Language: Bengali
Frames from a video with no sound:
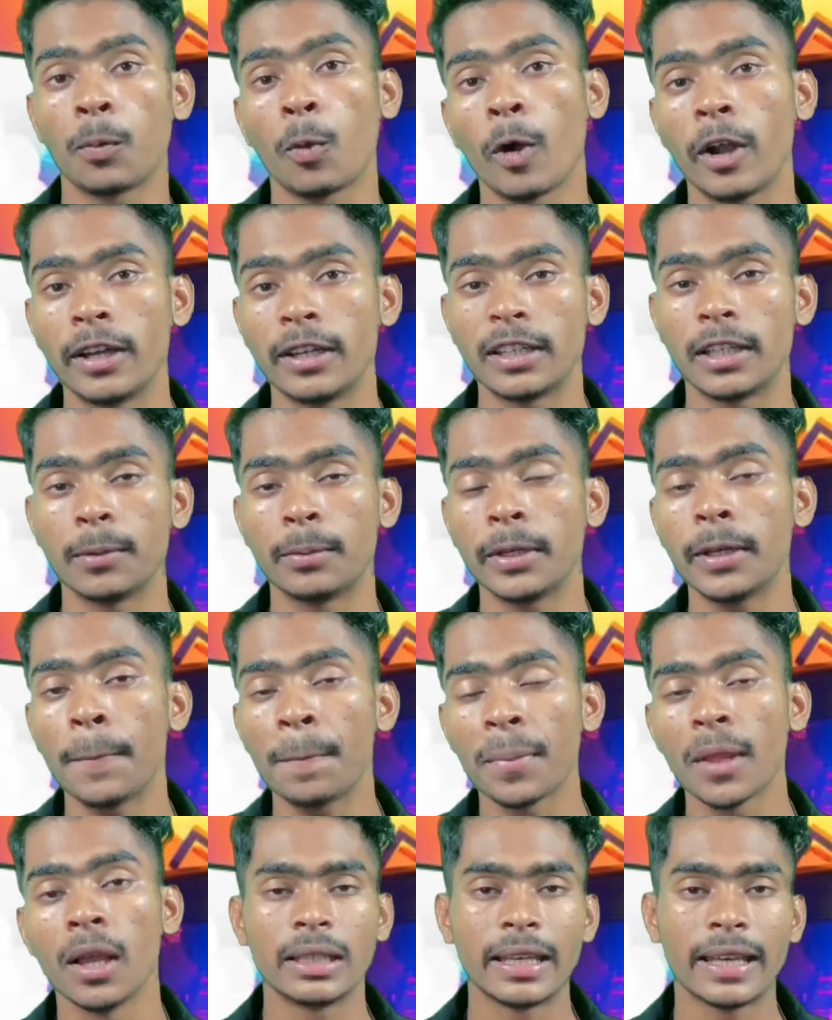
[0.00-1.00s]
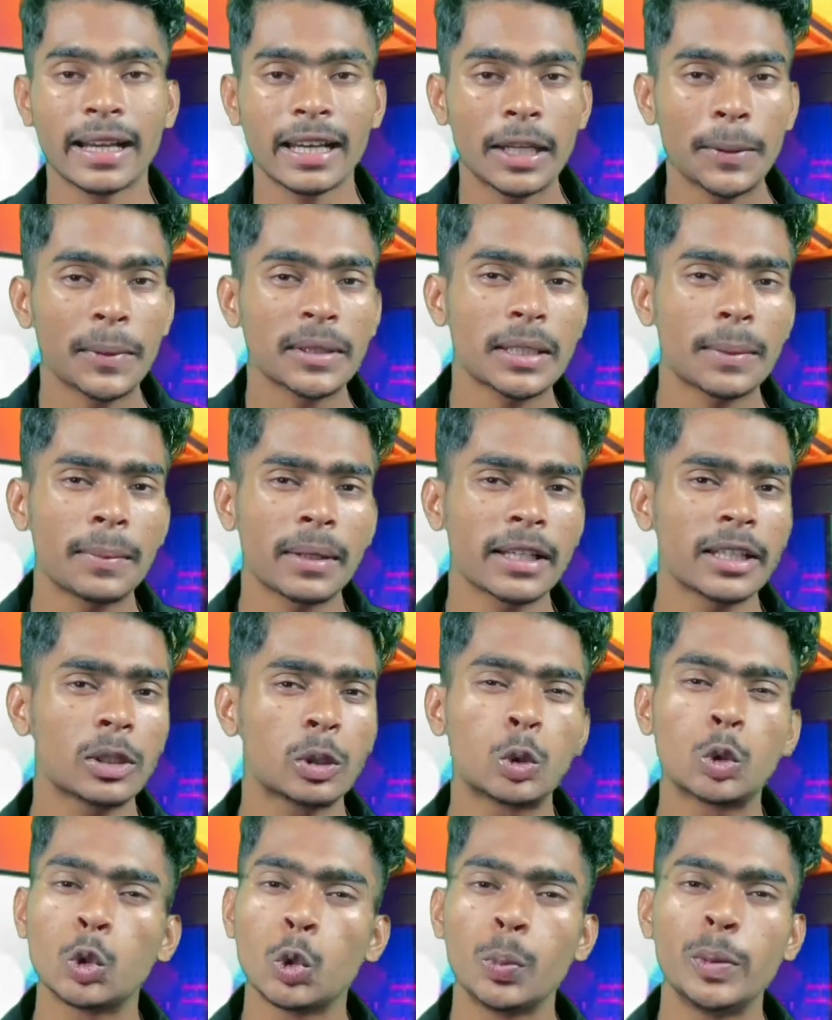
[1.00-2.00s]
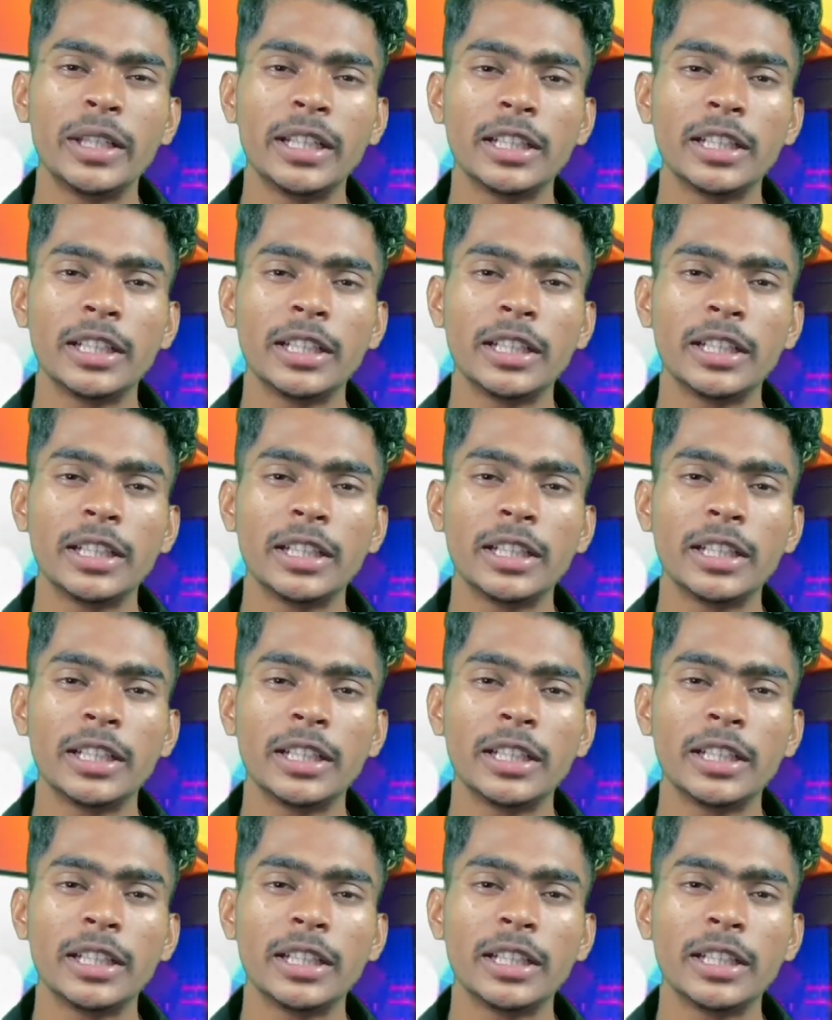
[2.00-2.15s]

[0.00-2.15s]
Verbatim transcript: পয়েন্ট দেবে এখানে পাশে আপনাকে দু